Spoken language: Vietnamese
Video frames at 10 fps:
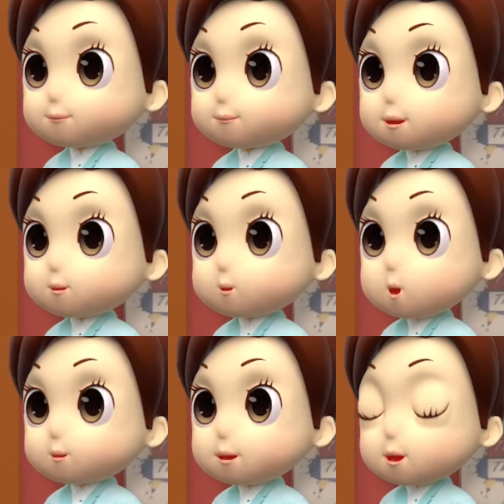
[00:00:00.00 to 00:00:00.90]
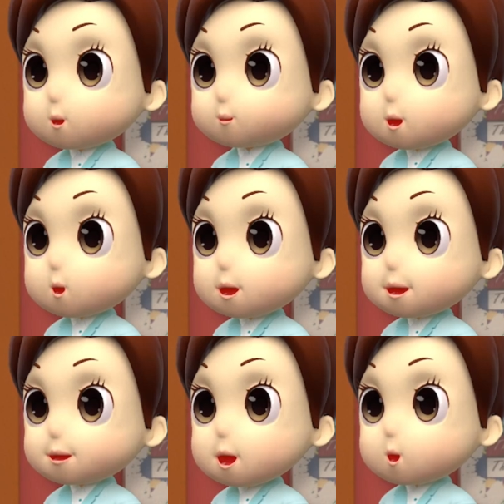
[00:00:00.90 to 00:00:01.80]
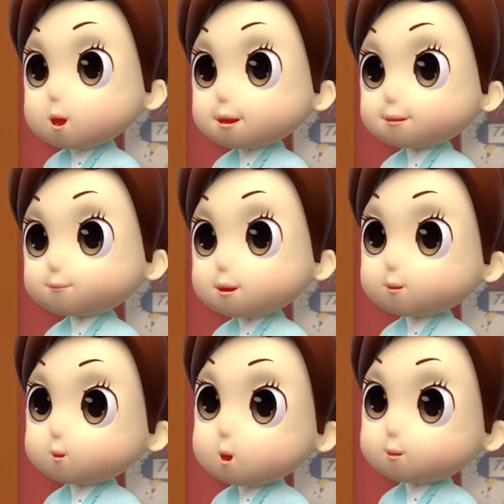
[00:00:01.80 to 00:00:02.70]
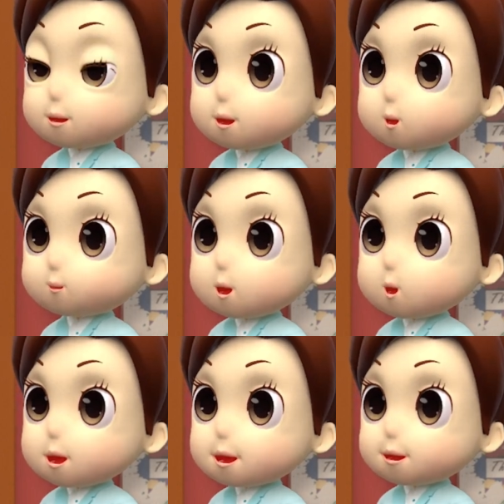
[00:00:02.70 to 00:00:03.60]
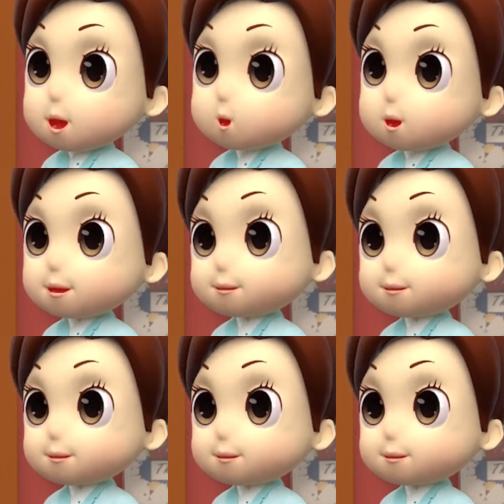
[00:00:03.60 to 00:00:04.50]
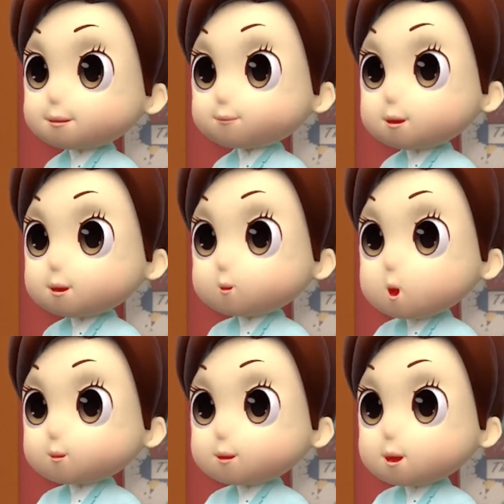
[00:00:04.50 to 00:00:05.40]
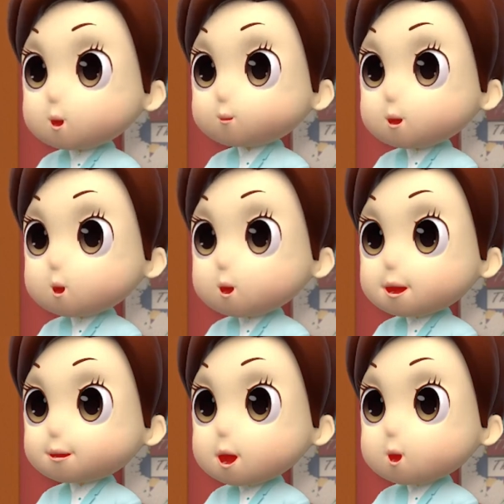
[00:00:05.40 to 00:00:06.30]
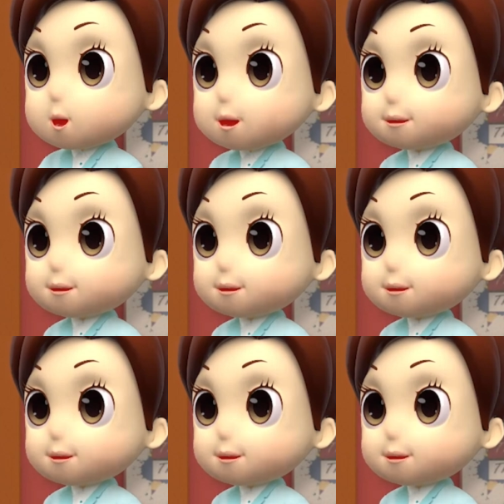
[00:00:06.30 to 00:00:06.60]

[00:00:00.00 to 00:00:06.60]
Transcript: Bài thơ rất hay. Bài học của chúng ta đến đây là kết thúc rồi. Hẹn gặp lại các em vào những bài học